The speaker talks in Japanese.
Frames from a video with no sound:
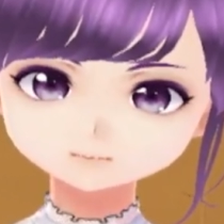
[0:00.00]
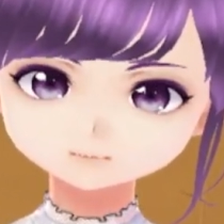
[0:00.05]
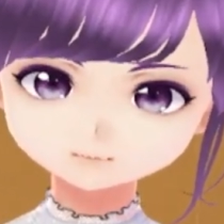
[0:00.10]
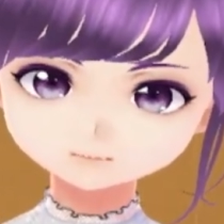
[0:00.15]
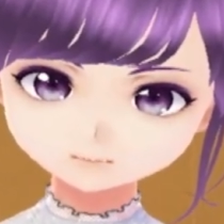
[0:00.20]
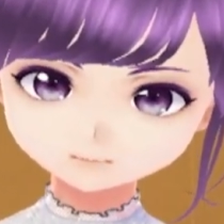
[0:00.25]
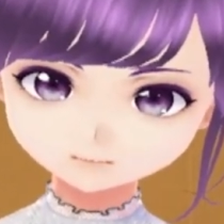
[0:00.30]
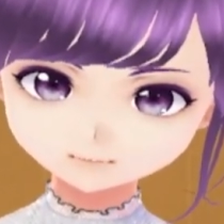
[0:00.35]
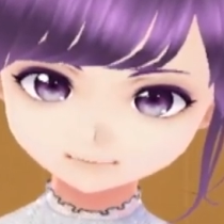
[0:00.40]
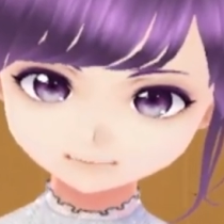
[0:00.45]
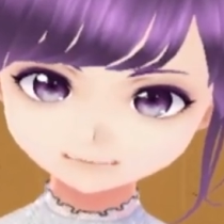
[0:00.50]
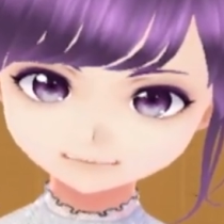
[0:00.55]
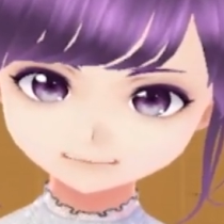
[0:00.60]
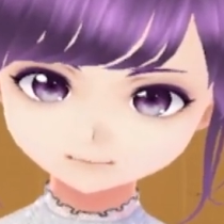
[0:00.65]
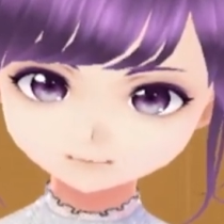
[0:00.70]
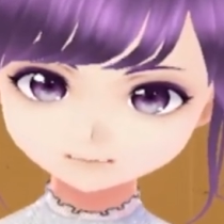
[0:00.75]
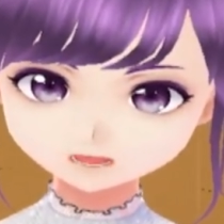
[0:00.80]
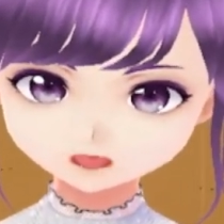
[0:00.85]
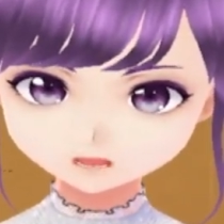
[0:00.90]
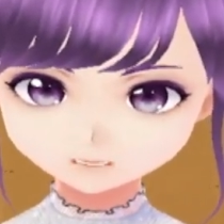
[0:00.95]
する
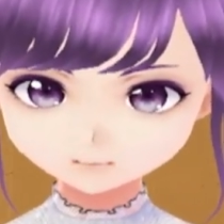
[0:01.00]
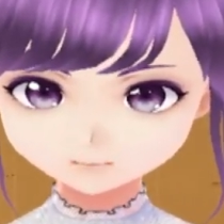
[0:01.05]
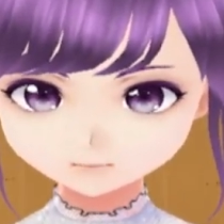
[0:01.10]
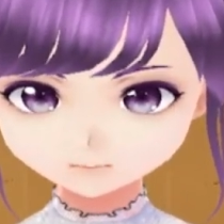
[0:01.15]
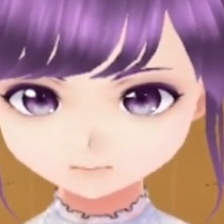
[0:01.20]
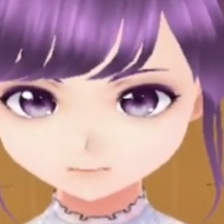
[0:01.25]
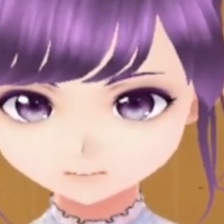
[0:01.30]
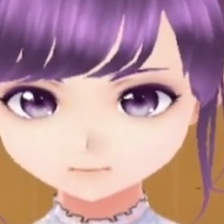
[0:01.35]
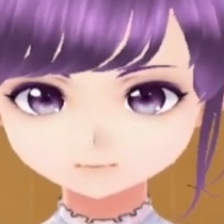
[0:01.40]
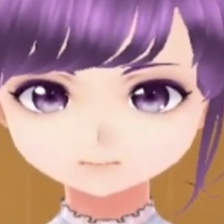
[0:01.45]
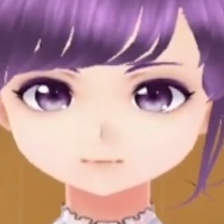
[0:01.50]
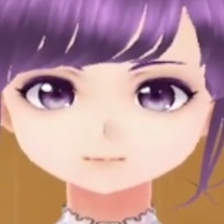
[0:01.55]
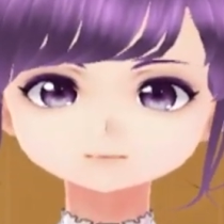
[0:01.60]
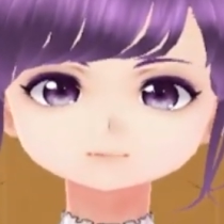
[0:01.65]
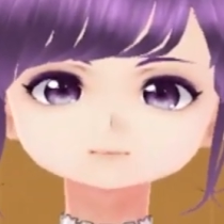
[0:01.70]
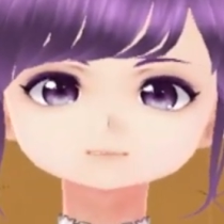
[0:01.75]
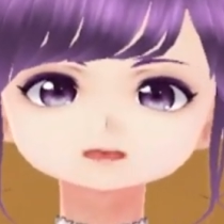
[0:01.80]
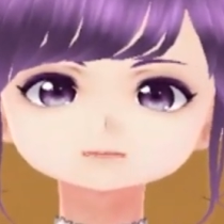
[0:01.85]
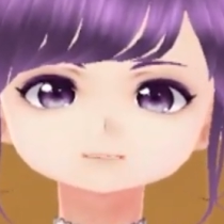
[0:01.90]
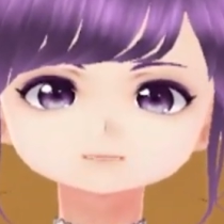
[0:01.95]
と
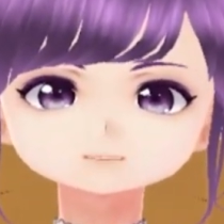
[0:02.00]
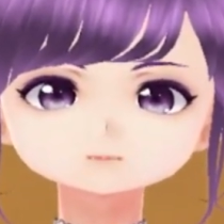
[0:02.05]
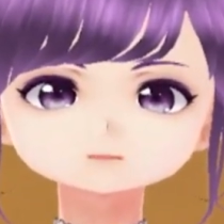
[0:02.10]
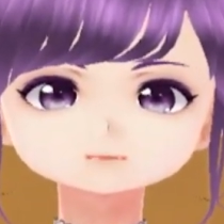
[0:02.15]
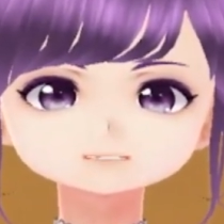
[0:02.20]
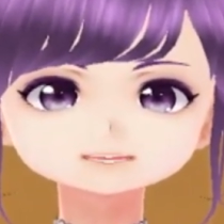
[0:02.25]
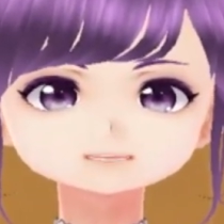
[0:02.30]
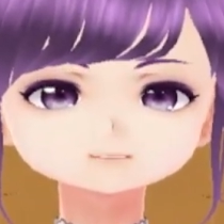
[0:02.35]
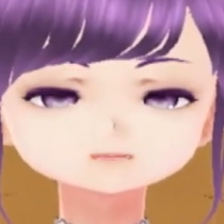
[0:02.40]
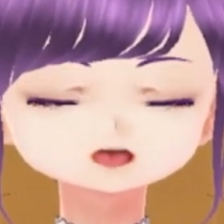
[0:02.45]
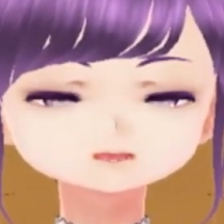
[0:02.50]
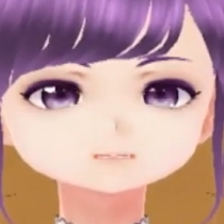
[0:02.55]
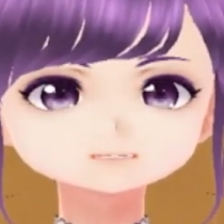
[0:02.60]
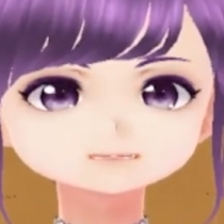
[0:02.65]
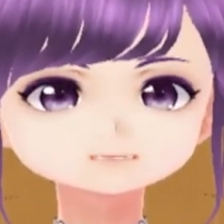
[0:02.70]
枕元